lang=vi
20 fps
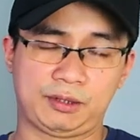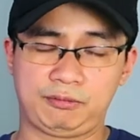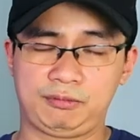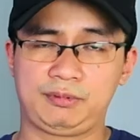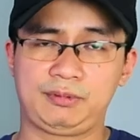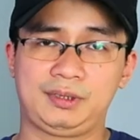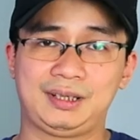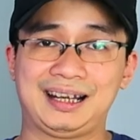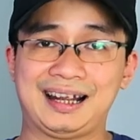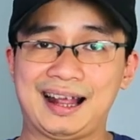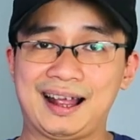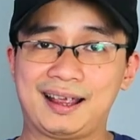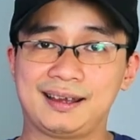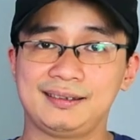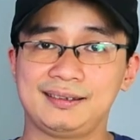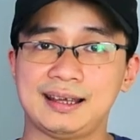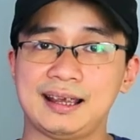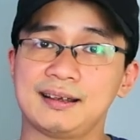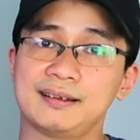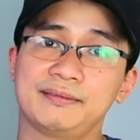trong
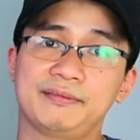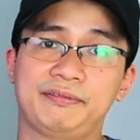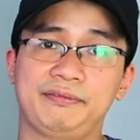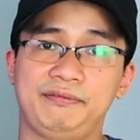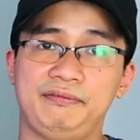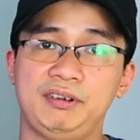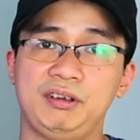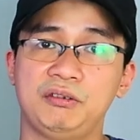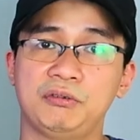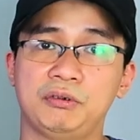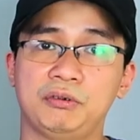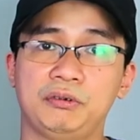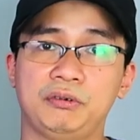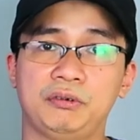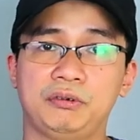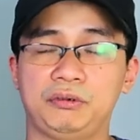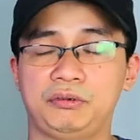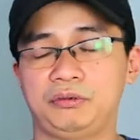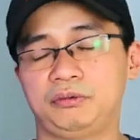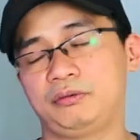cái dạng video
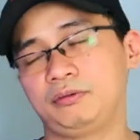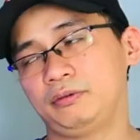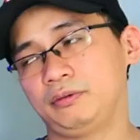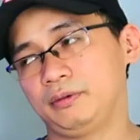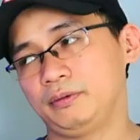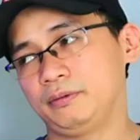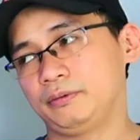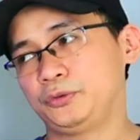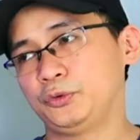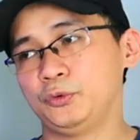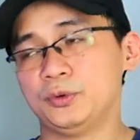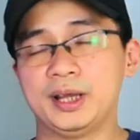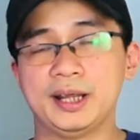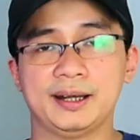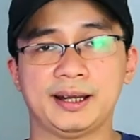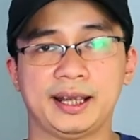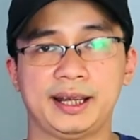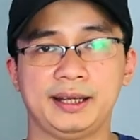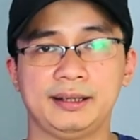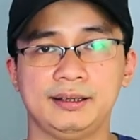chủ
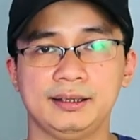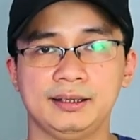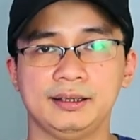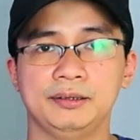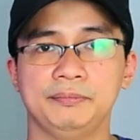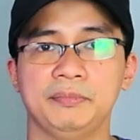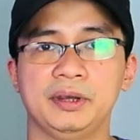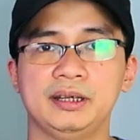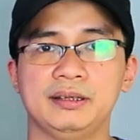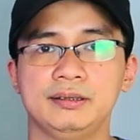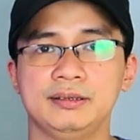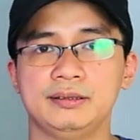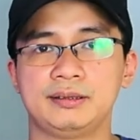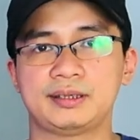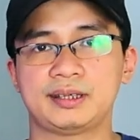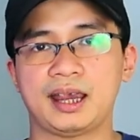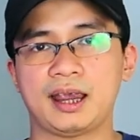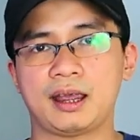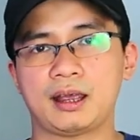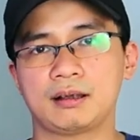đề này thì
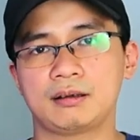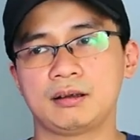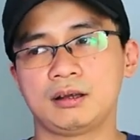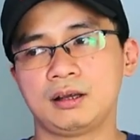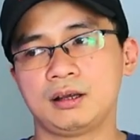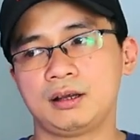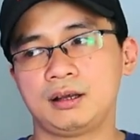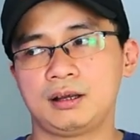mình sẽ